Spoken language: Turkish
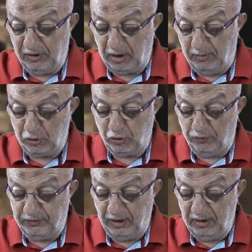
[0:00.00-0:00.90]
ve
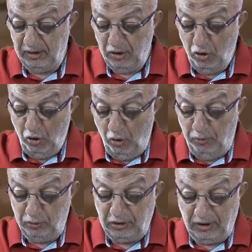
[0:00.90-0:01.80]
Kabasofta,
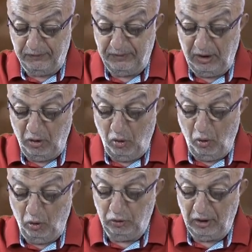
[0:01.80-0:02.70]
öbür tarafta
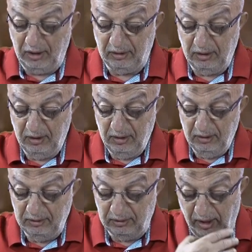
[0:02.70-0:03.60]
ondan
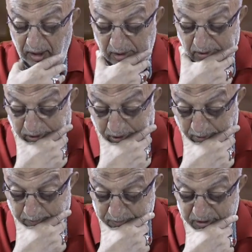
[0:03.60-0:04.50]
daha
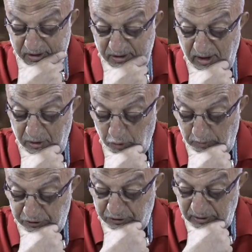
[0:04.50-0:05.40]
ham inkar
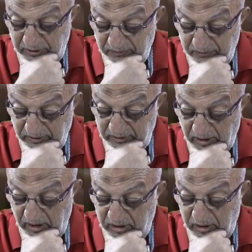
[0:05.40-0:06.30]
yobazı ve
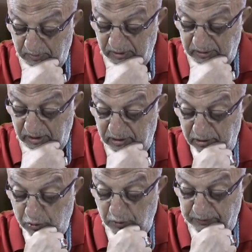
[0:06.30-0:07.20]
daha kaba
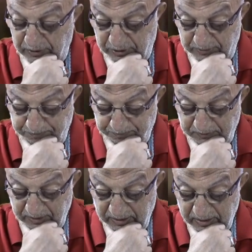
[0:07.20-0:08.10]
taklit softası.
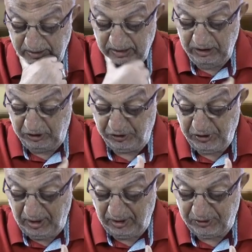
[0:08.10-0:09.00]

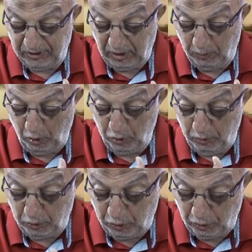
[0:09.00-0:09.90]
İkisi arasında
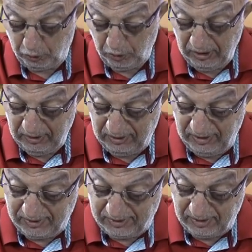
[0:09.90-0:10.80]
boynu bükük,
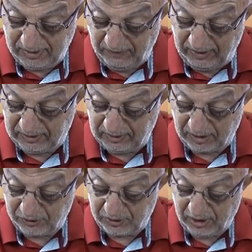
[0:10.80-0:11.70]
dilsiz ve
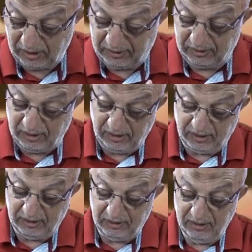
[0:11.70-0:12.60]
iktidarsız halk
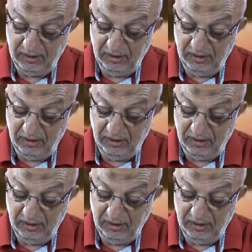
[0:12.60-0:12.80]
kitleleri,